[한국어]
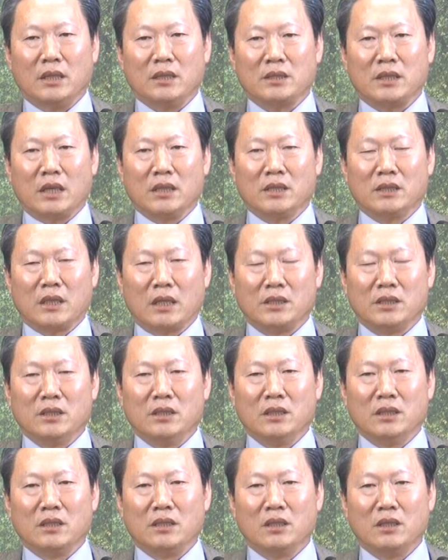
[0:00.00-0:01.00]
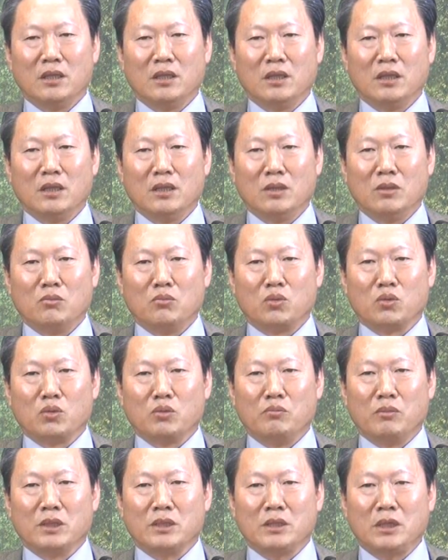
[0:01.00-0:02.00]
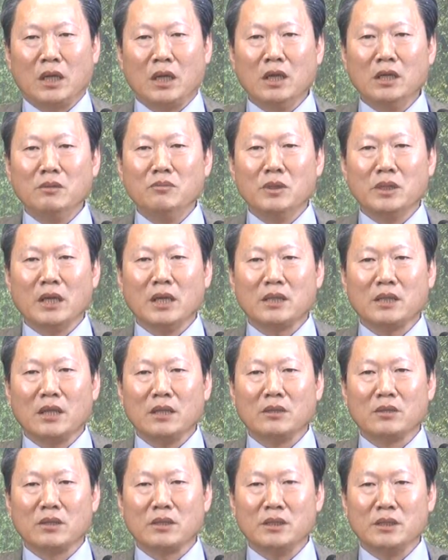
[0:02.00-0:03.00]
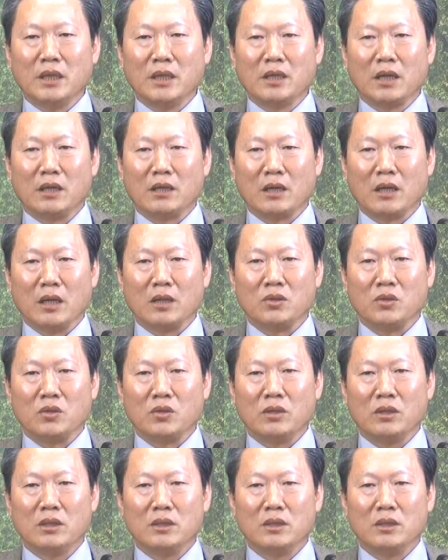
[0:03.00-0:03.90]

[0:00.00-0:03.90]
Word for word: 자기 자신이 무슨 뭐 체험을 했다는 것을 얘기하는 게 아니에요.